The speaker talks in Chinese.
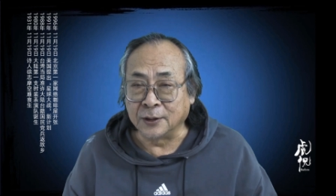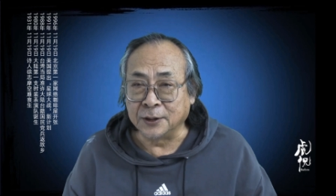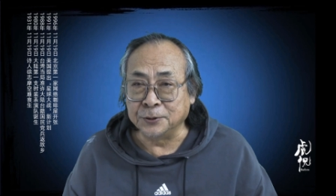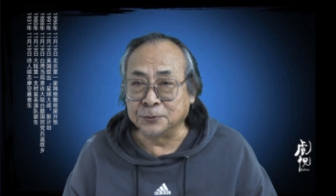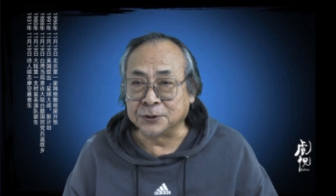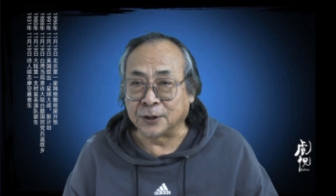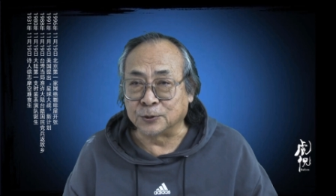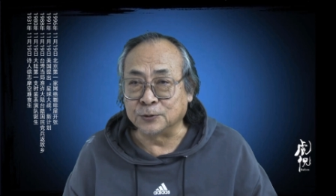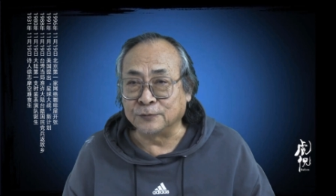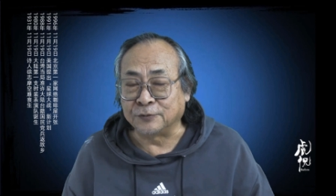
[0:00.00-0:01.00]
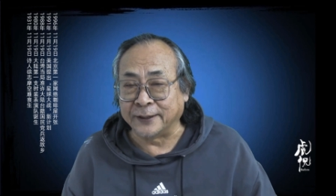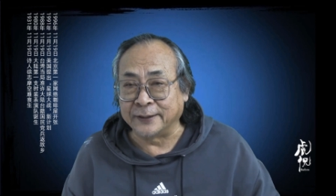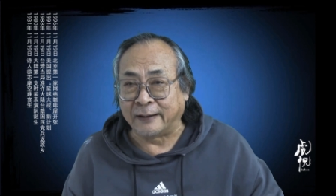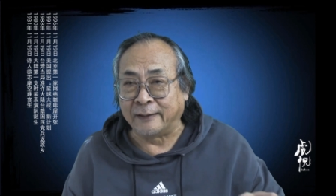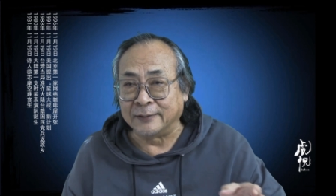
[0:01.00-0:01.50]
利用小说
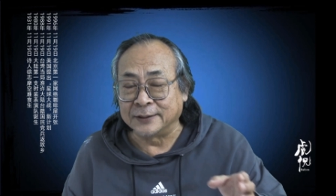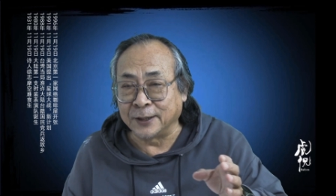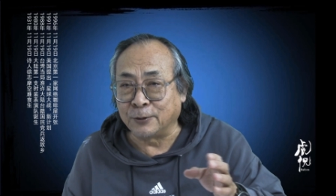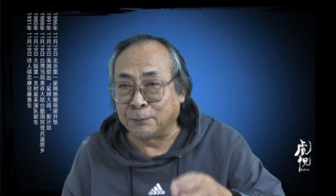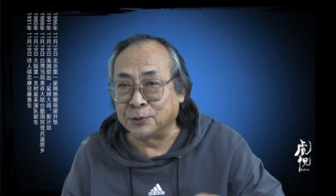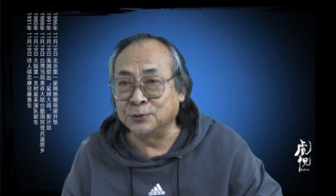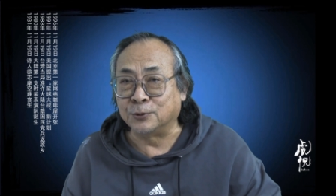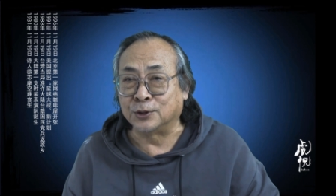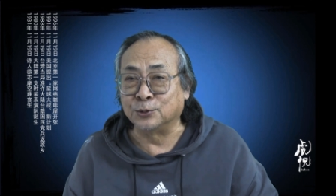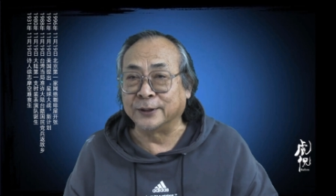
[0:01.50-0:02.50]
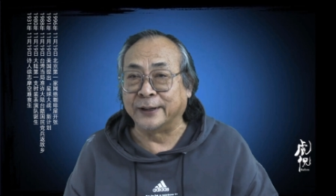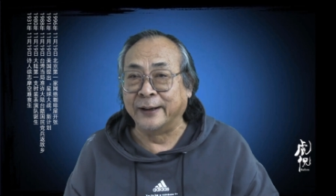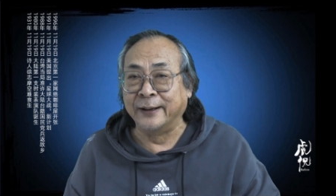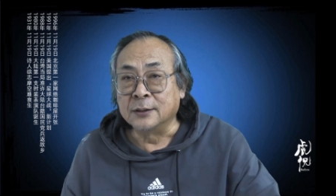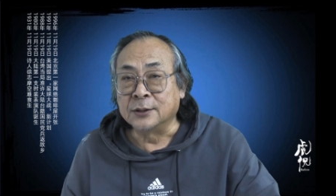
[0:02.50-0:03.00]
反党，这话不是我说
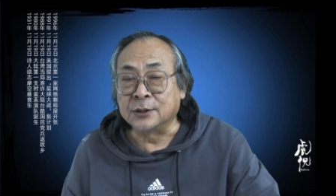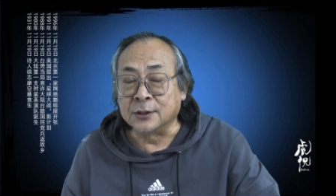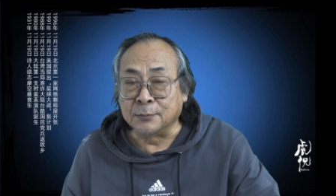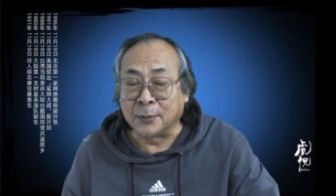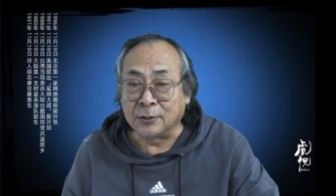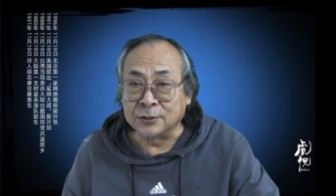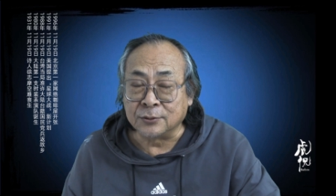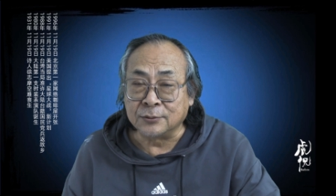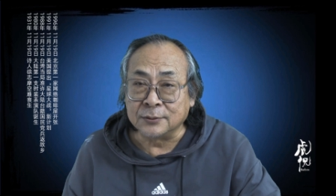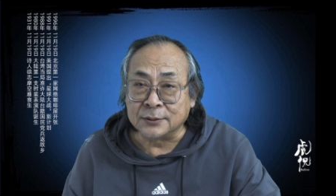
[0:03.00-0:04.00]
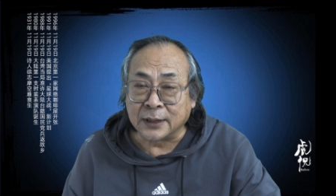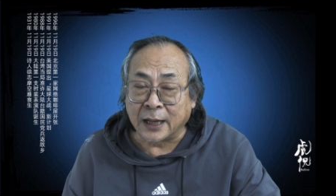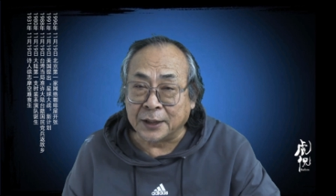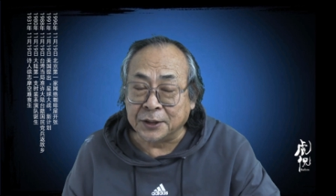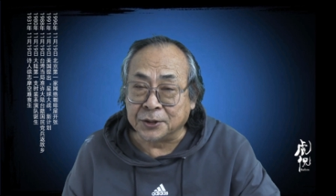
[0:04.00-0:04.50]
的，是毛泽东
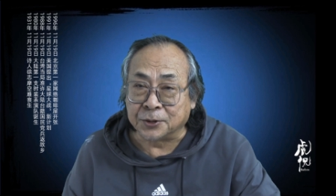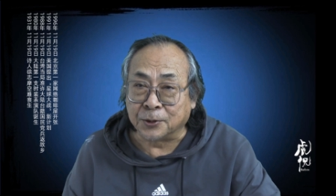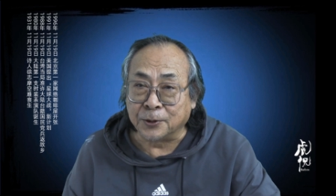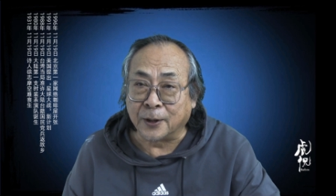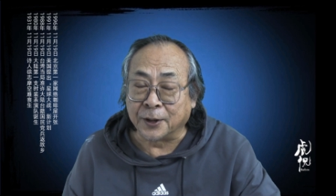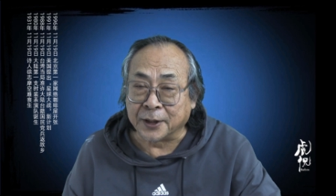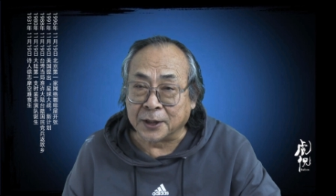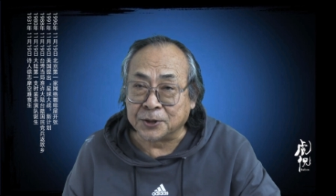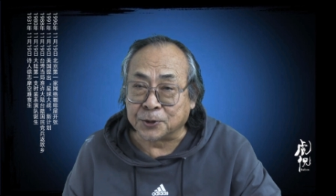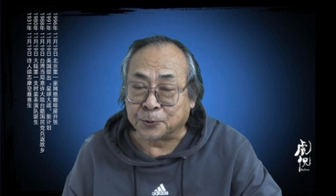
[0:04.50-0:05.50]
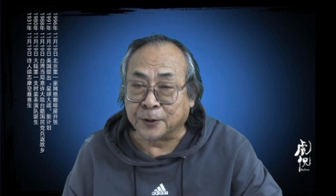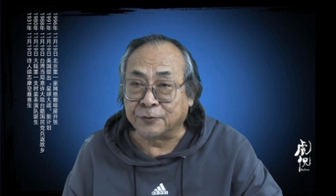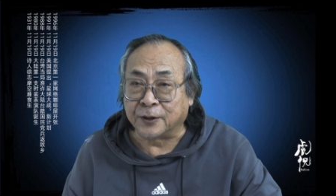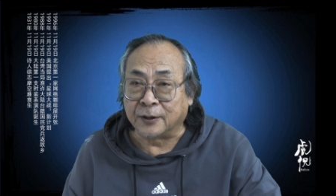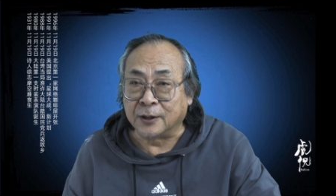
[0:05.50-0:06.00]
在一九六二年九月
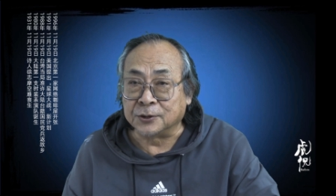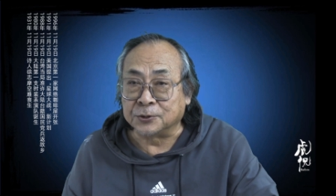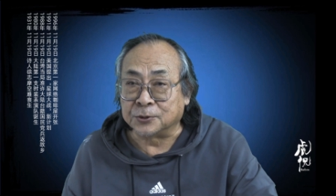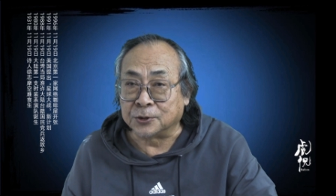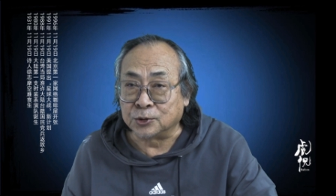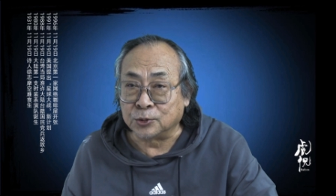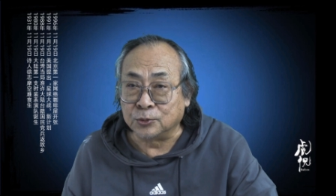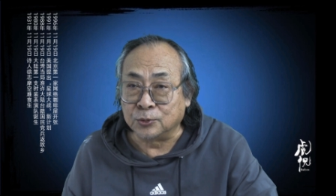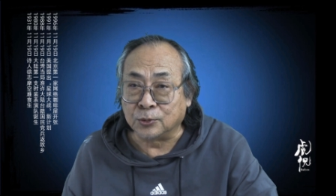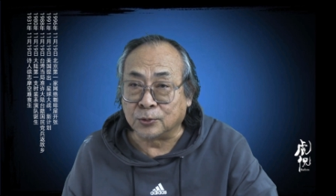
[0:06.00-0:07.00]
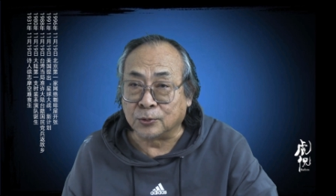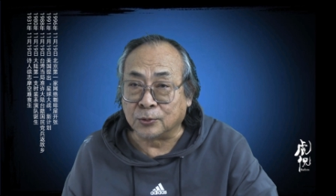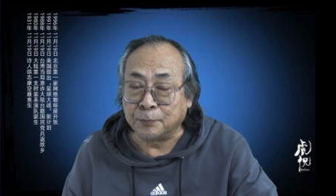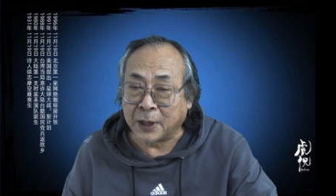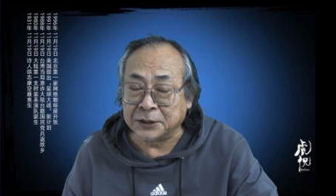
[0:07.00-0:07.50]
份，就是中
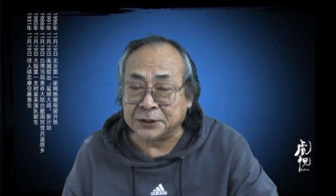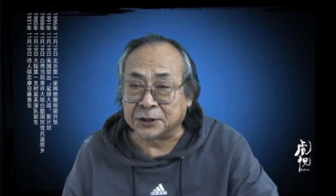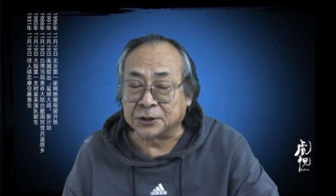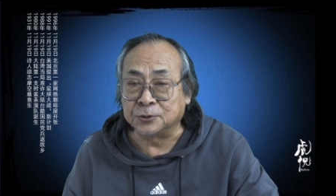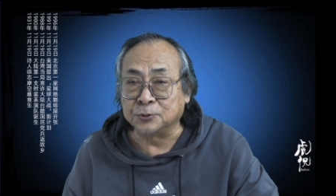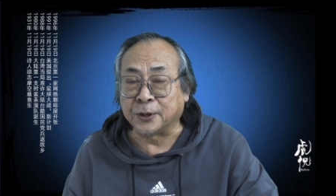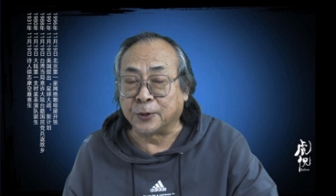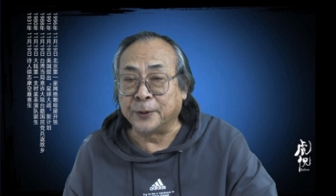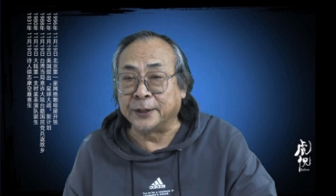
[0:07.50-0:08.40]
共八届十中全